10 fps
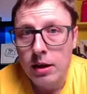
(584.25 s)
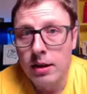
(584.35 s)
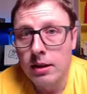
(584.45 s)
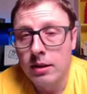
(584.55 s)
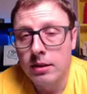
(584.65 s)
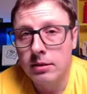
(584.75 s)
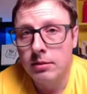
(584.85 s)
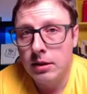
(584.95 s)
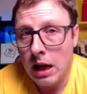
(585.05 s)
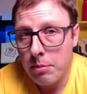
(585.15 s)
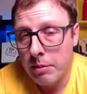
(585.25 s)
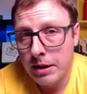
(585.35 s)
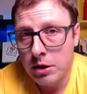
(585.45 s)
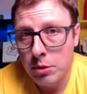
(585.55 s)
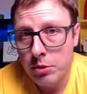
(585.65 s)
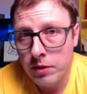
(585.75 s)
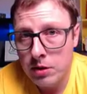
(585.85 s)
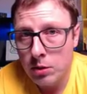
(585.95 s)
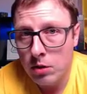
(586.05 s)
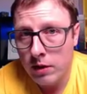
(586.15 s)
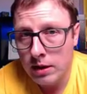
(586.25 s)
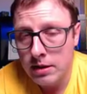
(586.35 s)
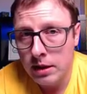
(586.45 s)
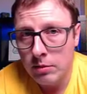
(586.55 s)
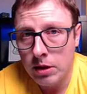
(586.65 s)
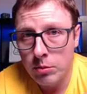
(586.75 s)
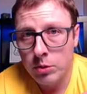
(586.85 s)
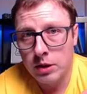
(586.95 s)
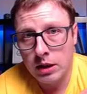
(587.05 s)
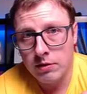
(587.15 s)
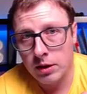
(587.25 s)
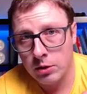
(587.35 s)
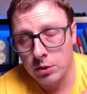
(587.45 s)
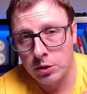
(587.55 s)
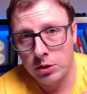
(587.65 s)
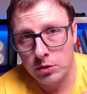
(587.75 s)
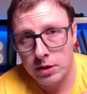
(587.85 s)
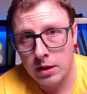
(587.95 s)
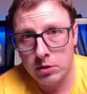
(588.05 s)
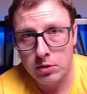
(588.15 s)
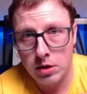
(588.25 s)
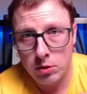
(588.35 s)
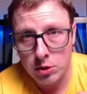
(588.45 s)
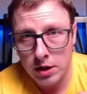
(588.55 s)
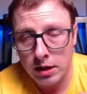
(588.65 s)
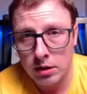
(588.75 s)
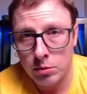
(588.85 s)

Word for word: E, jak pamiętacie przy wiązaniu kowalencyjnym tam były takie wartości od 0 do 0,4,